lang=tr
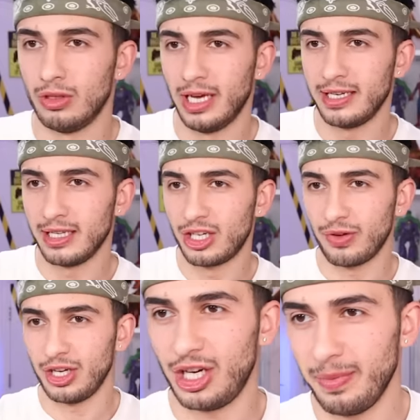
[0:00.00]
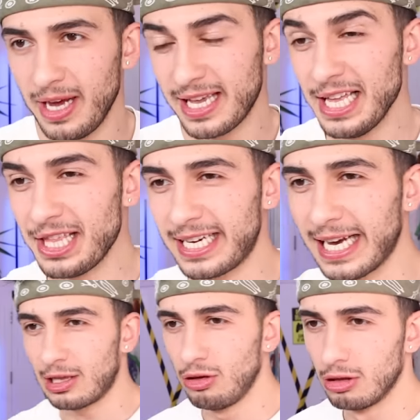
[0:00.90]
Online alışveriş yaparken
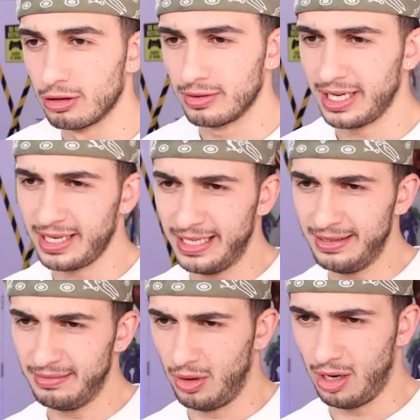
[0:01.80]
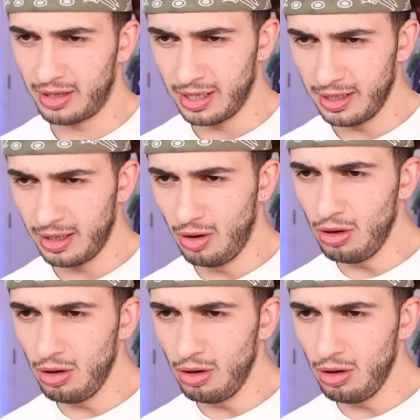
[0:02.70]
dikkatli olun. Neden? Arkana ne